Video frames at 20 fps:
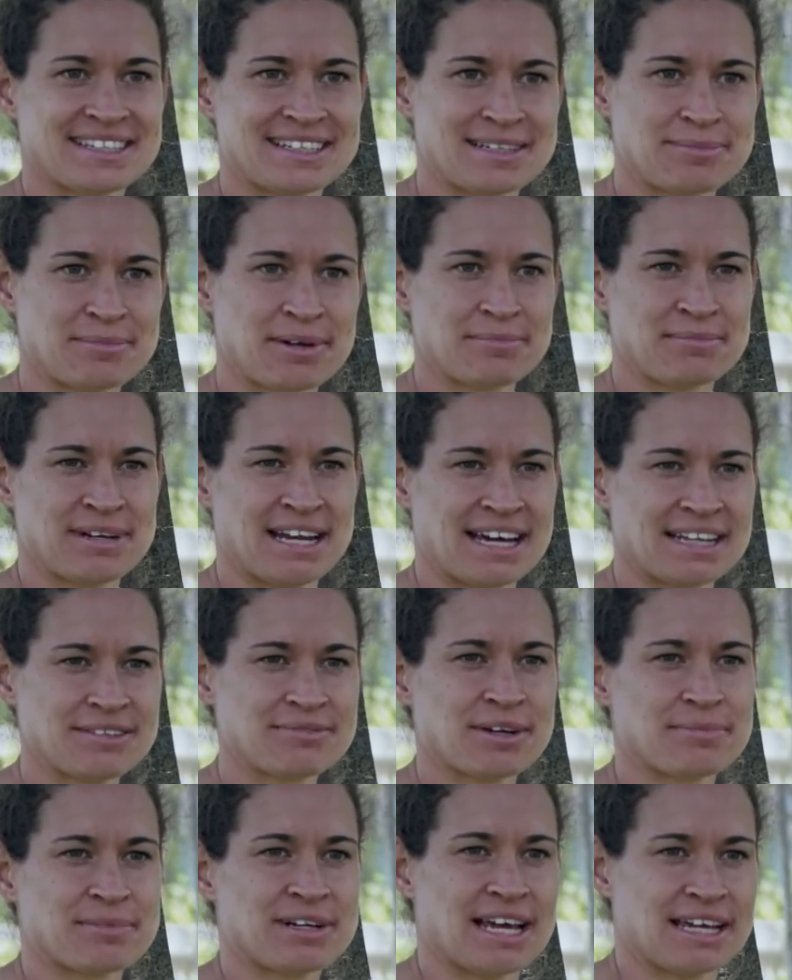ähm, am
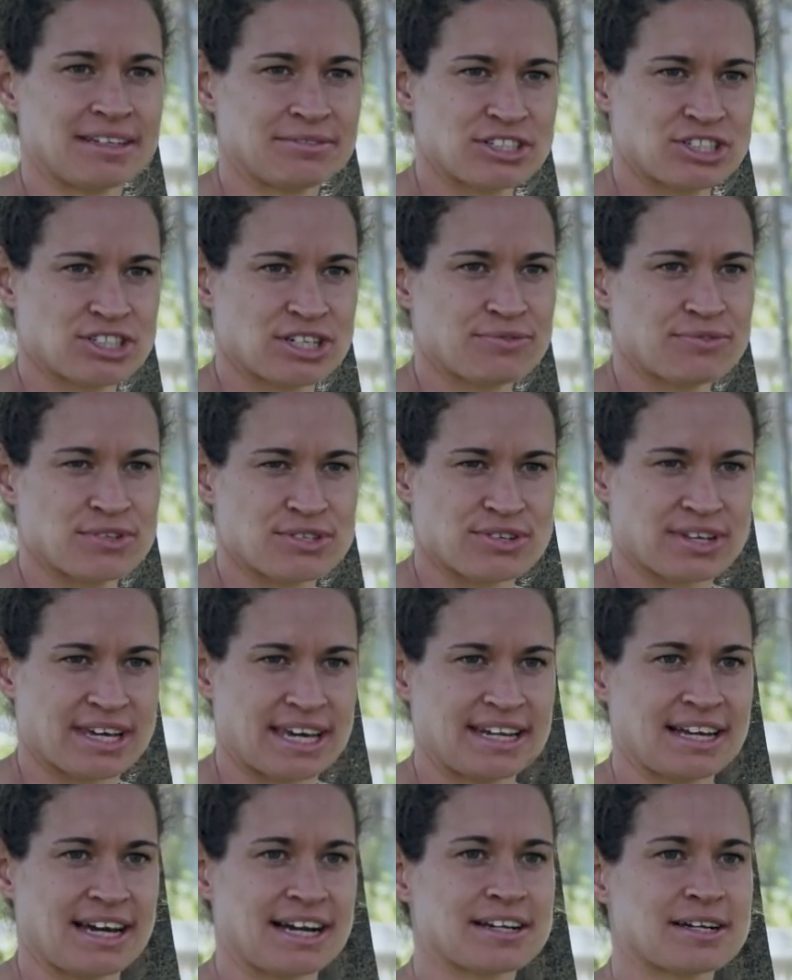Land. Wir haben eine Landwirtschaft, also
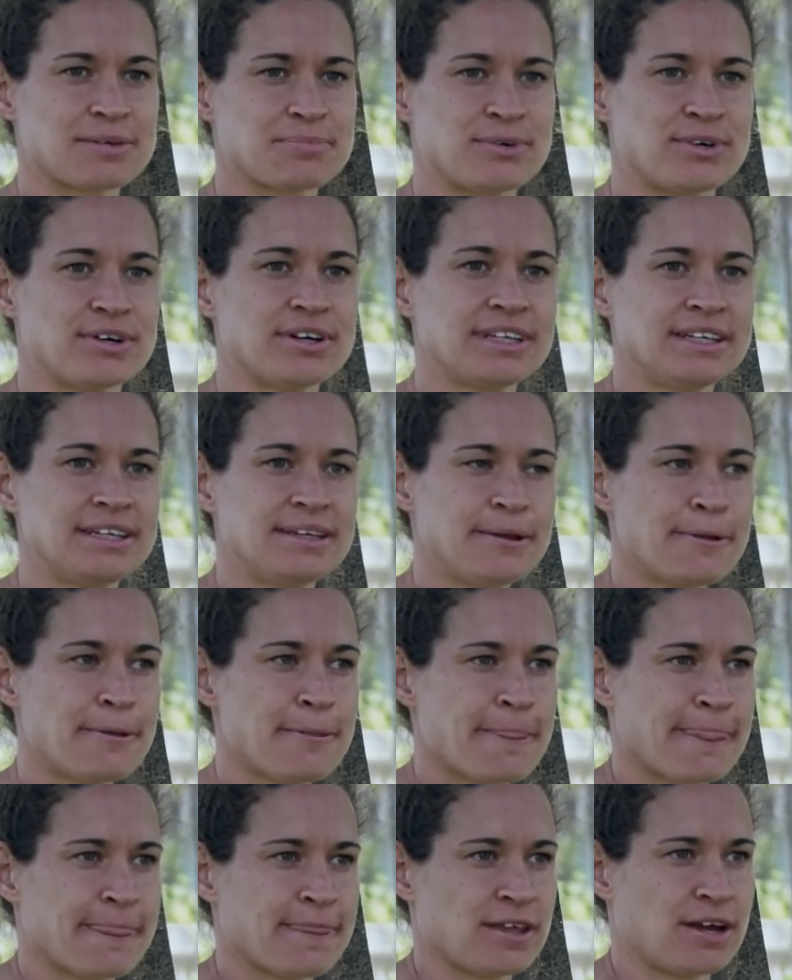rein Ackerbau.
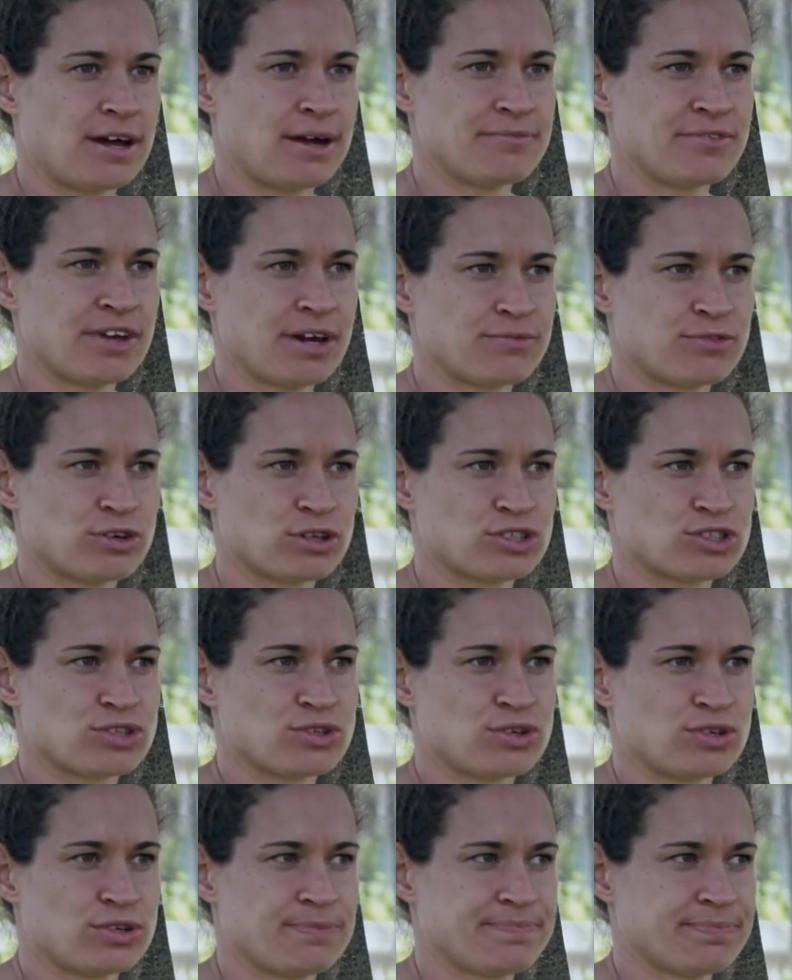Da haben wir einfach
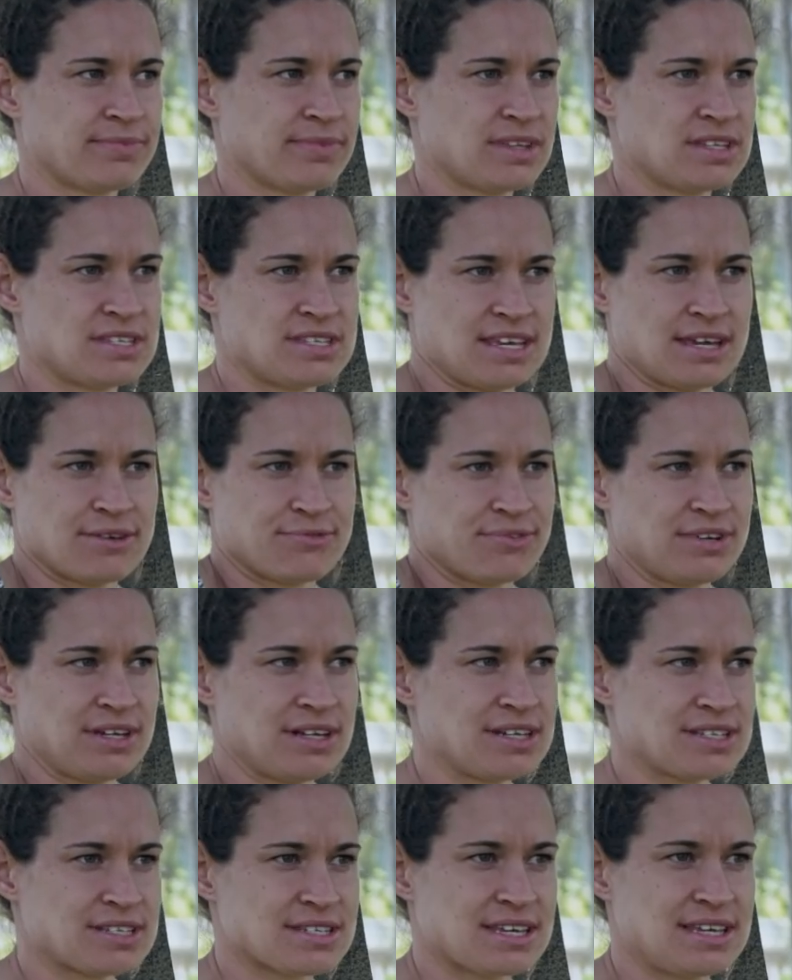schon sehr
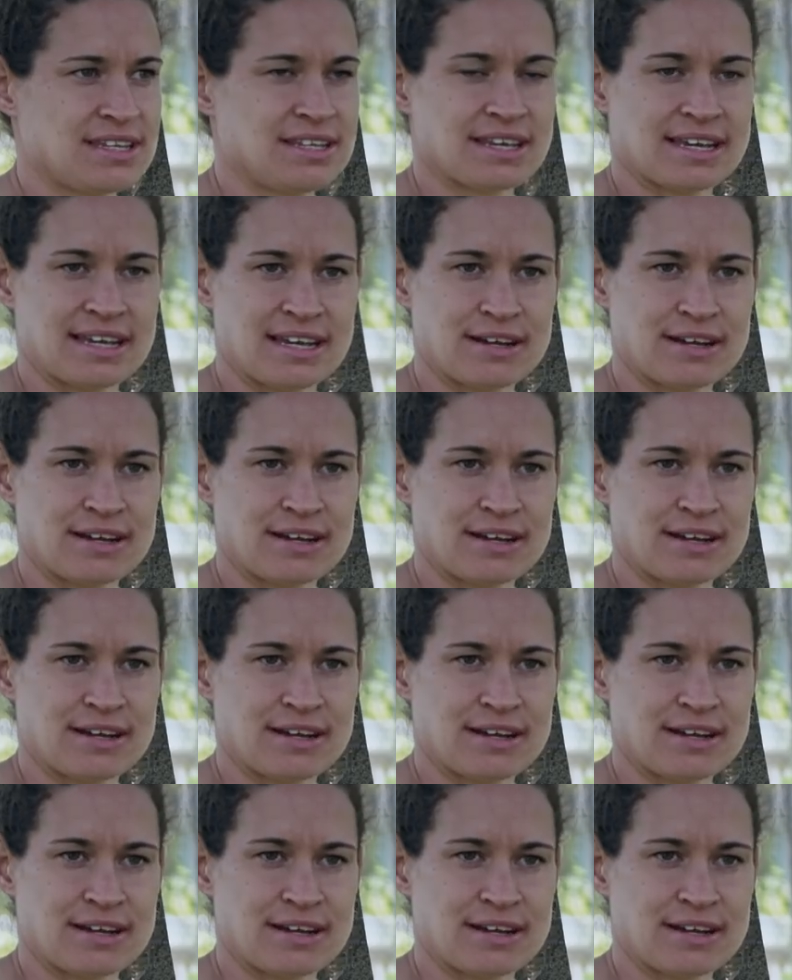viel als Kinder